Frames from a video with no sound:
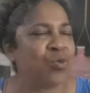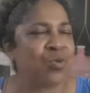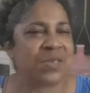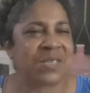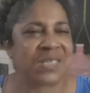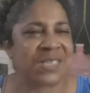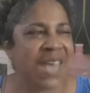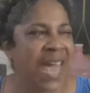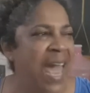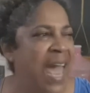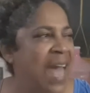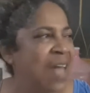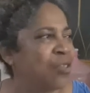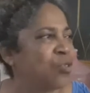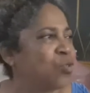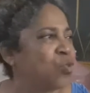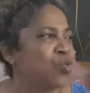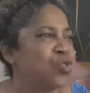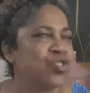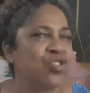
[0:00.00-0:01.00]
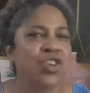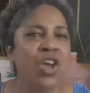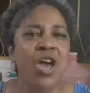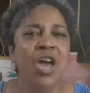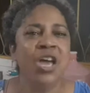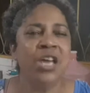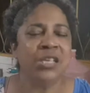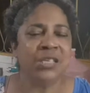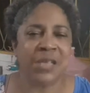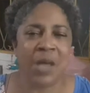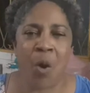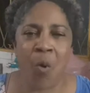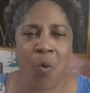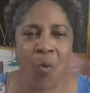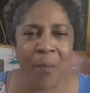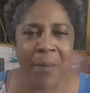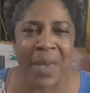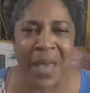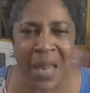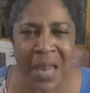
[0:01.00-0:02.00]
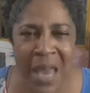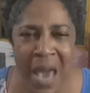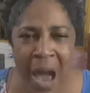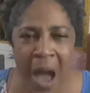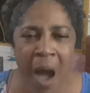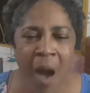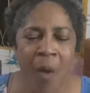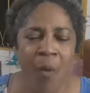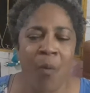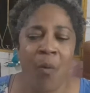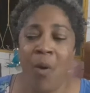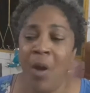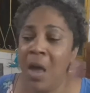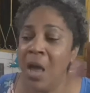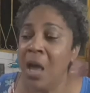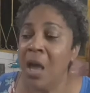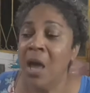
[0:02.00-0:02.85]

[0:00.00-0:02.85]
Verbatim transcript: 200, são um milhão,